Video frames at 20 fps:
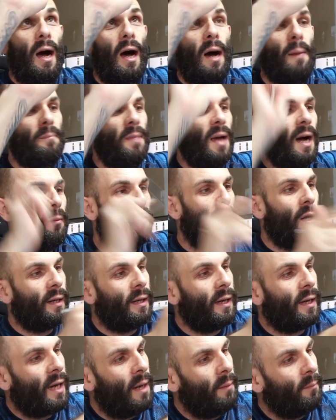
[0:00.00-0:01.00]
Abbiamo
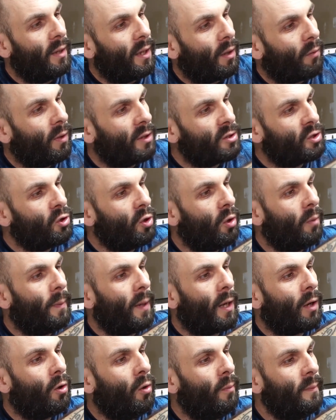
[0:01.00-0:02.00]
anche camera qua
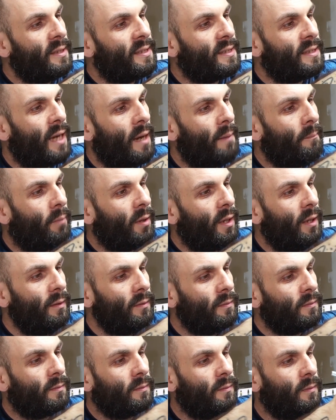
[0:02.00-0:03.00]
sopra come sempre
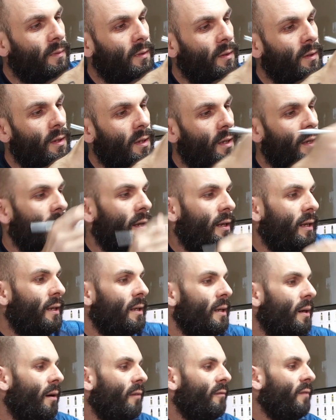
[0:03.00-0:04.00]
e
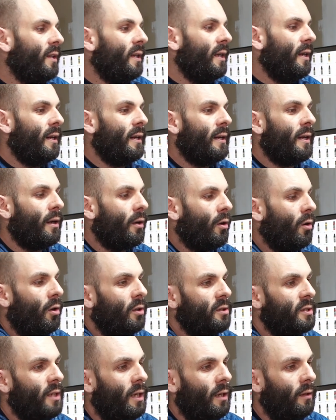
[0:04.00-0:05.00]
andiamo a vedere che
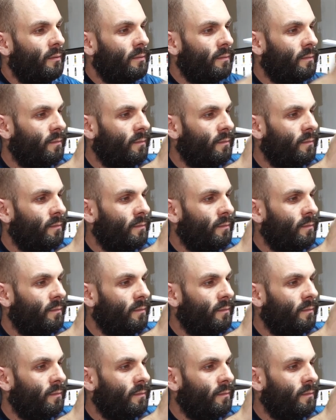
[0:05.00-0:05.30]
cosa